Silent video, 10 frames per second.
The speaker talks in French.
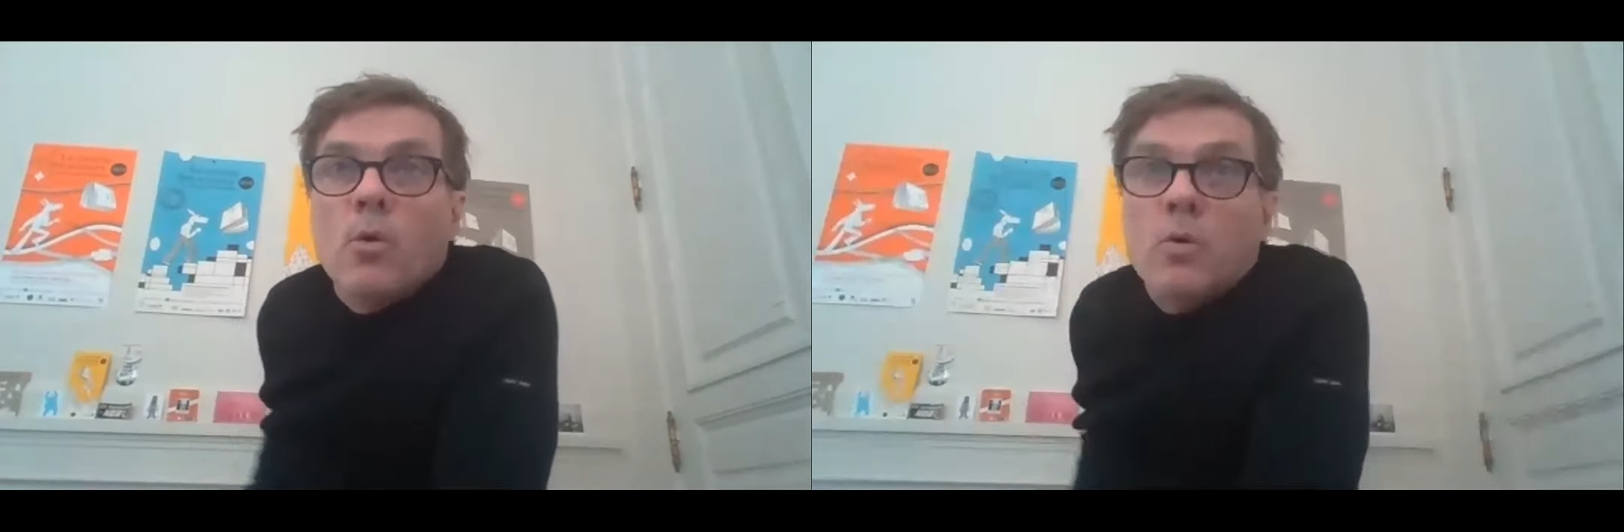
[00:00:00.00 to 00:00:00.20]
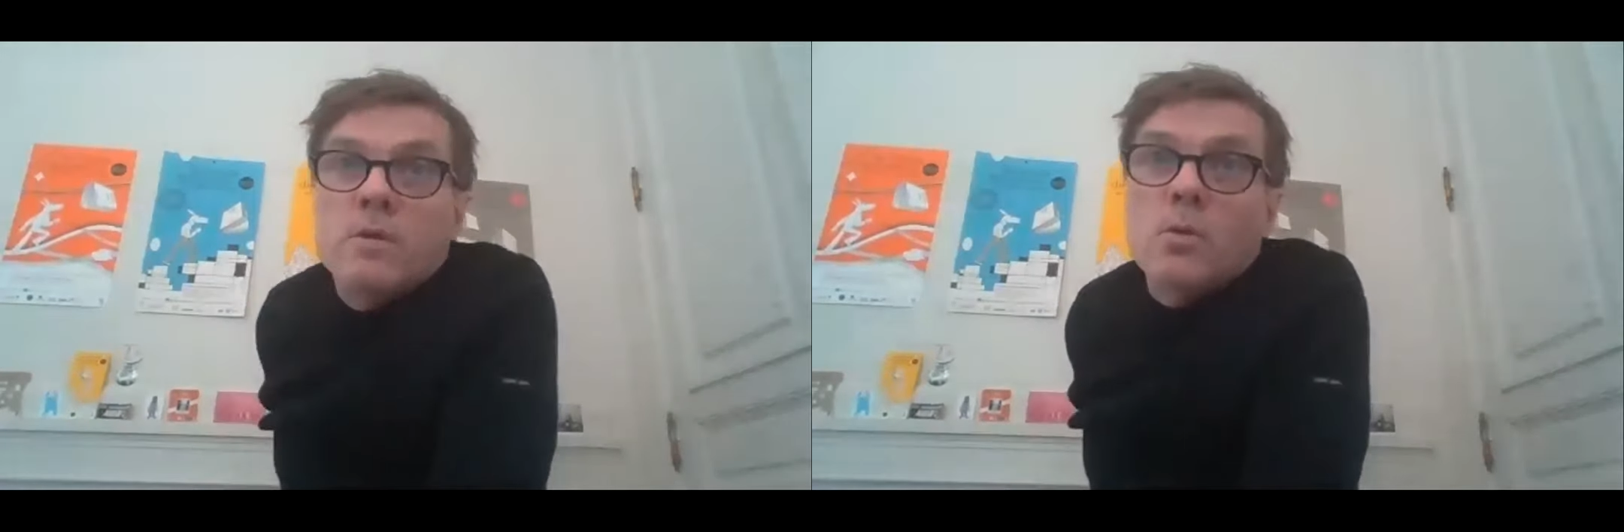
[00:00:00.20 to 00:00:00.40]

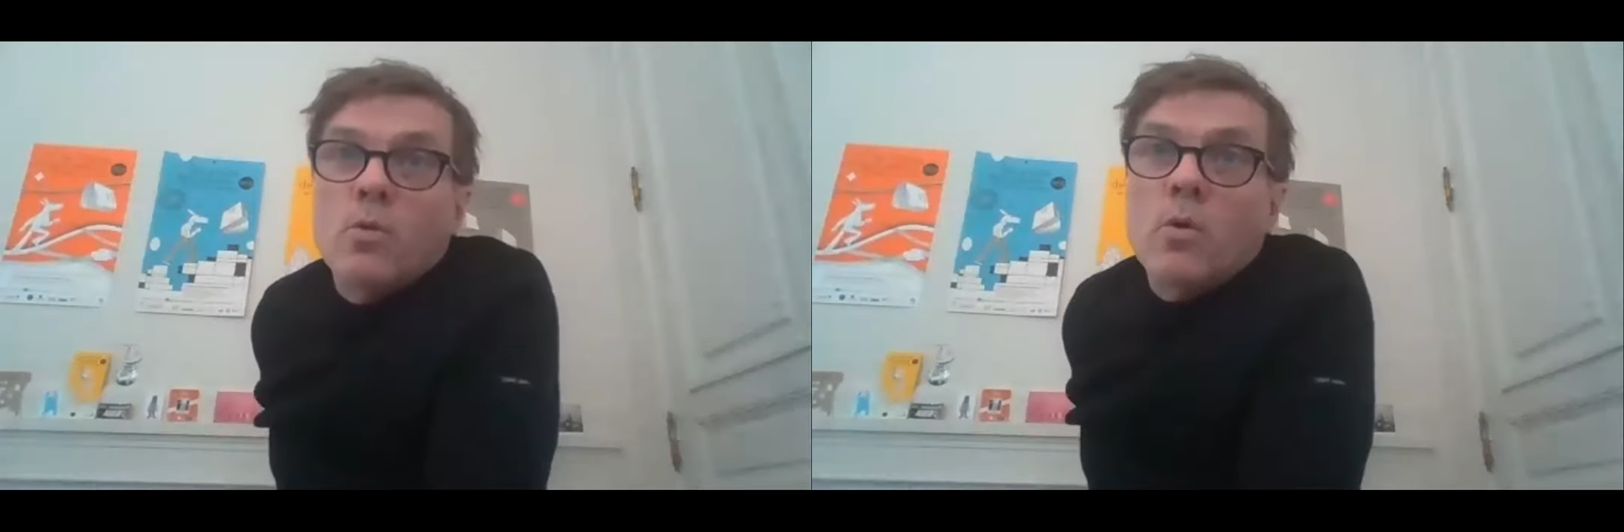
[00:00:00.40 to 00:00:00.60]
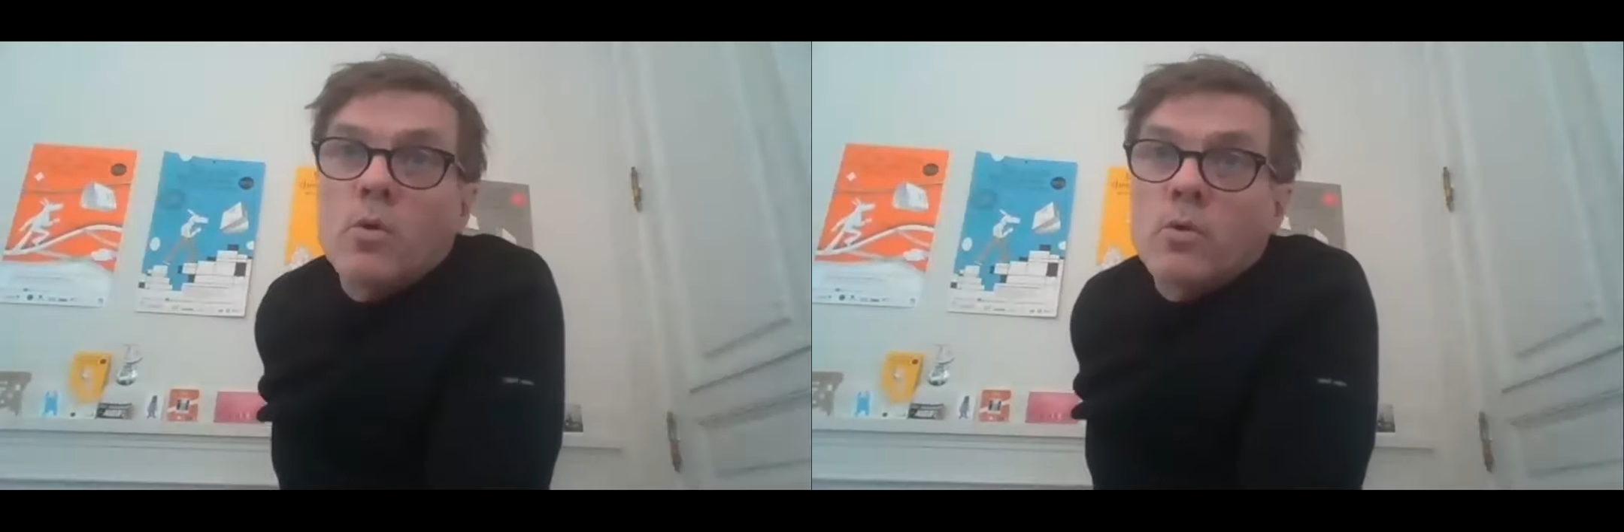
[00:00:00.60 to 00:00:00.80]
aussi
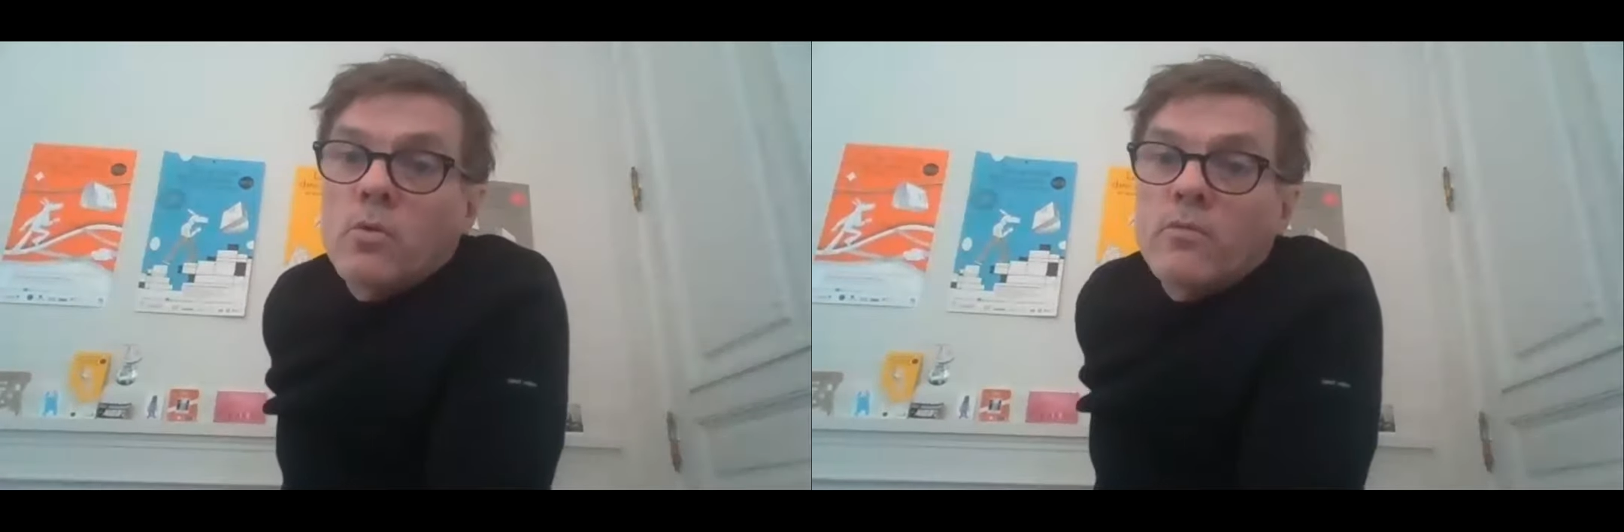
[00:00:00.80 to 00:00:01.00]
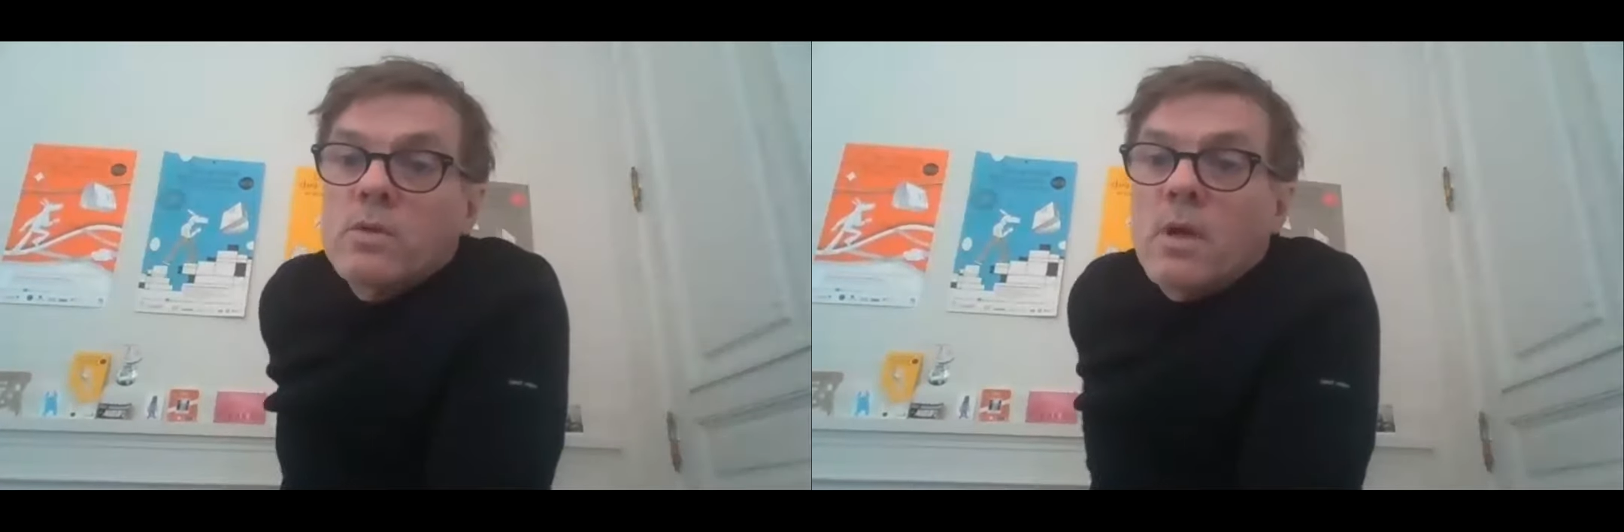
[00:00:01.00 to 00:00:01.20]
heureux
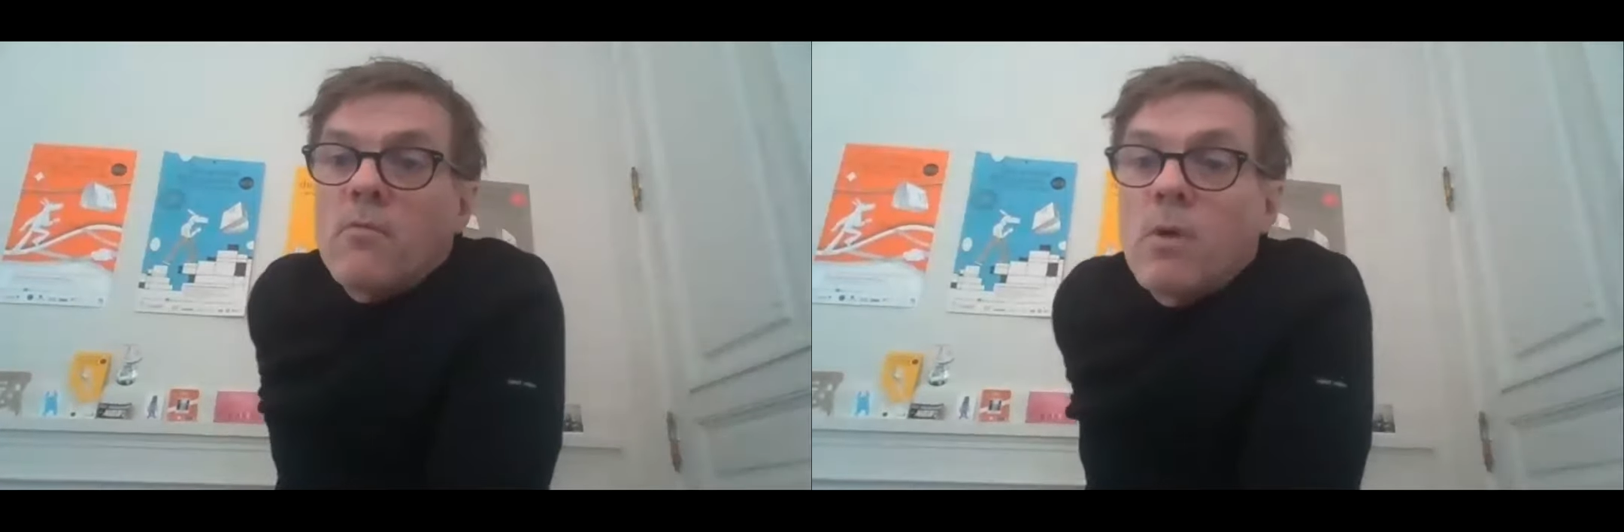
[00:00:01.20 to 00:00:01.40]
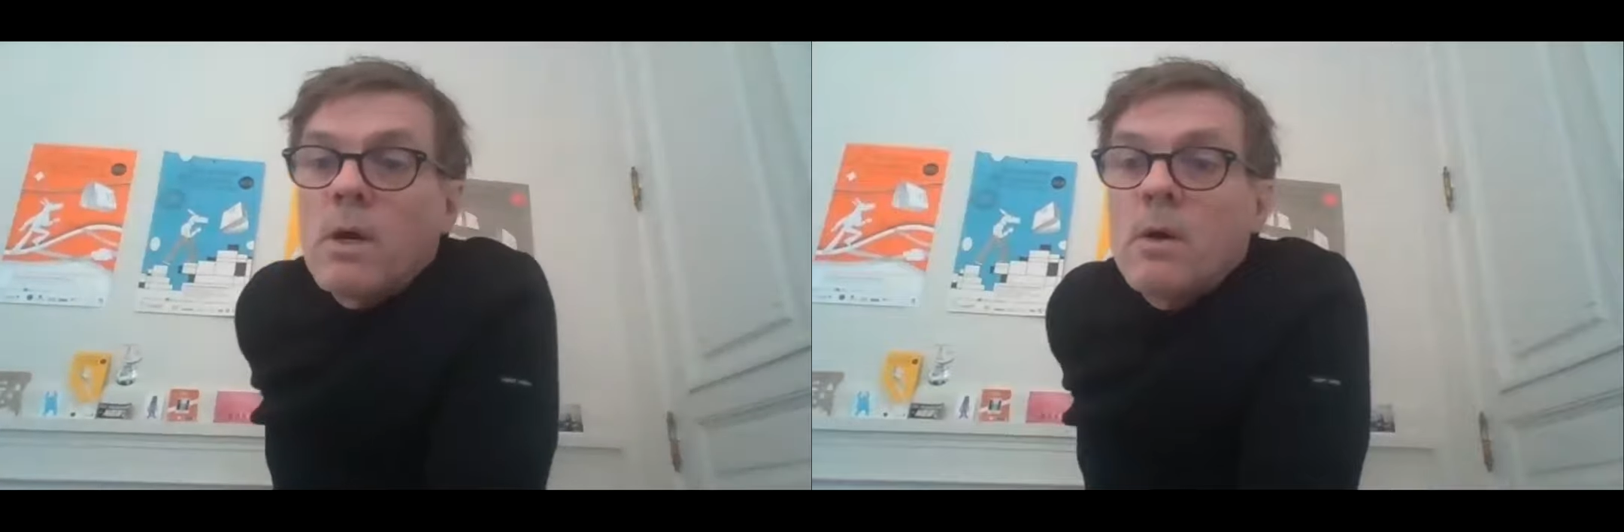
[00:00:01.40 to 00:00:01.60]
de vous
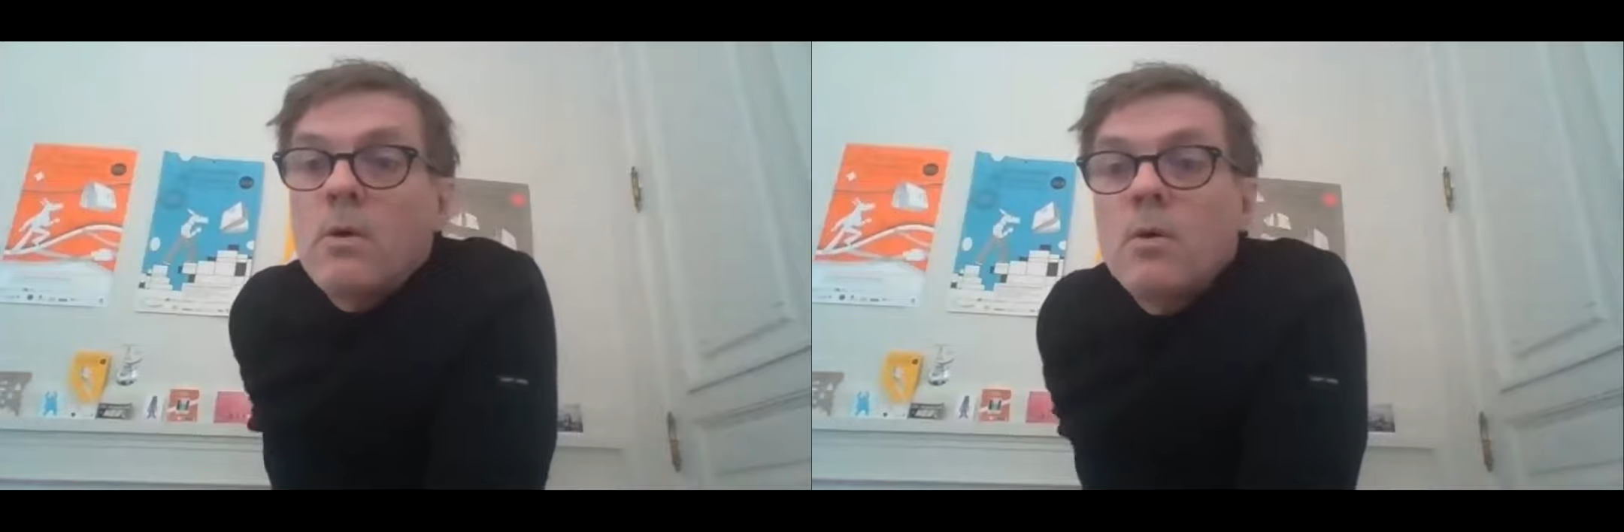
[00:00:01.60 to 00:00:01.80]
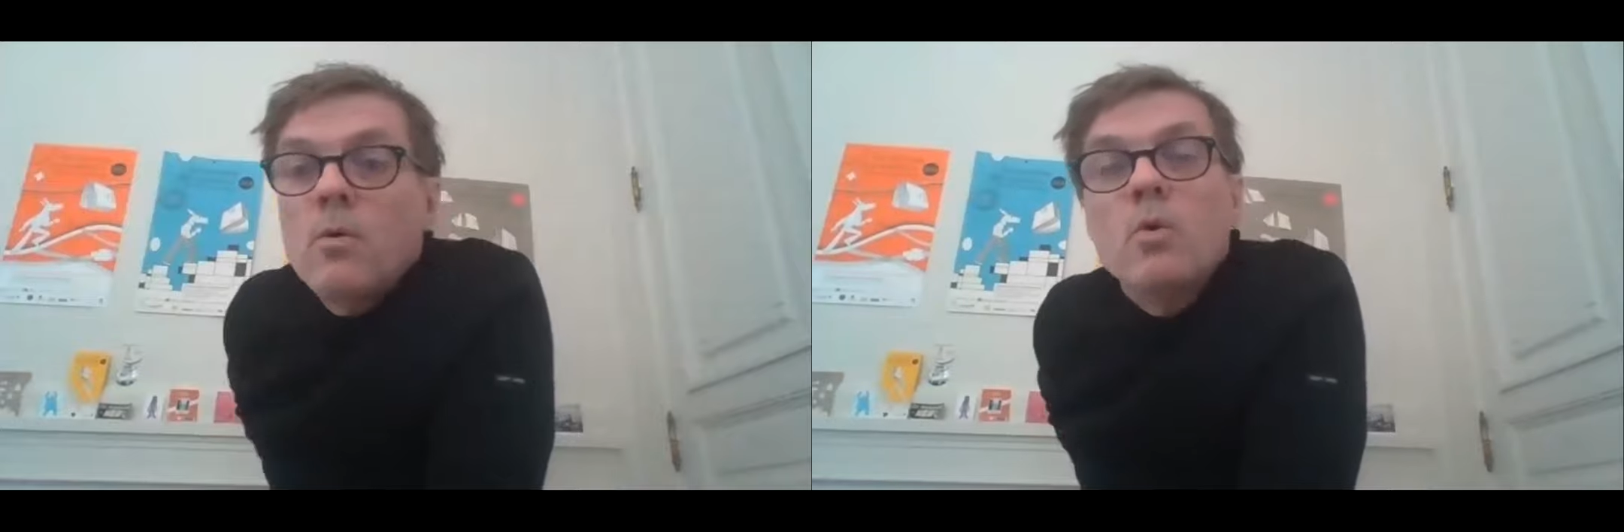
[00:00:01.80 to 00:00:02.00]

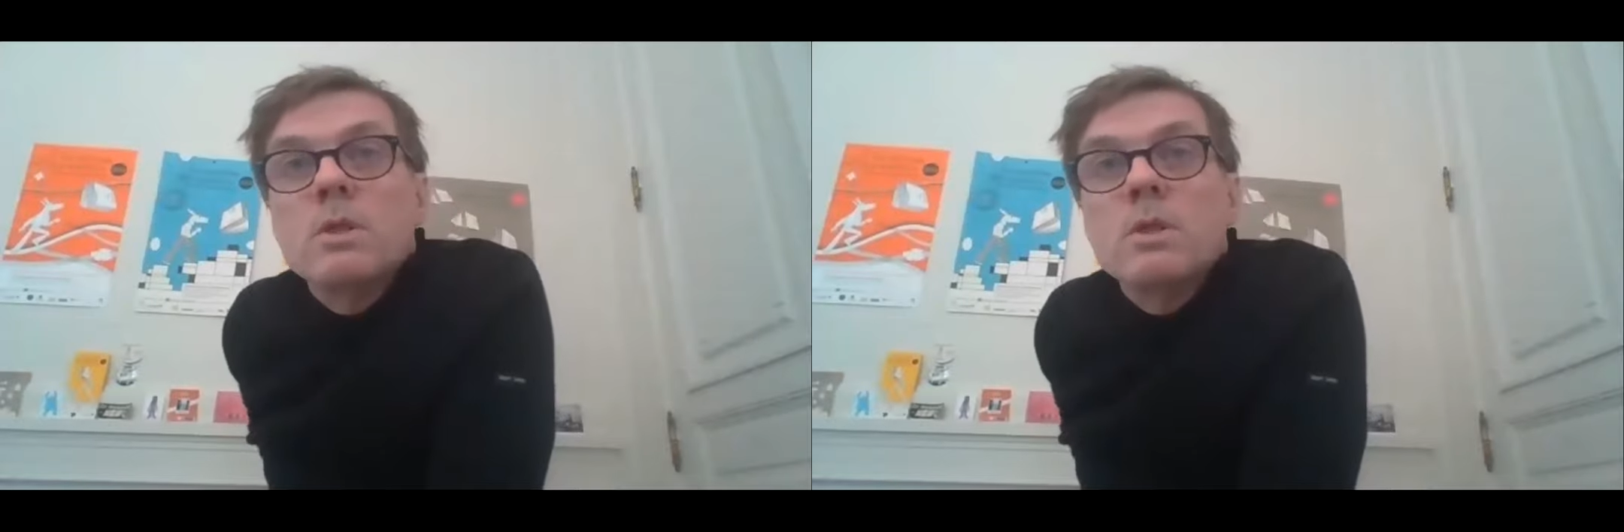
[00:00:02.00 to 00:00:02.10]
savoir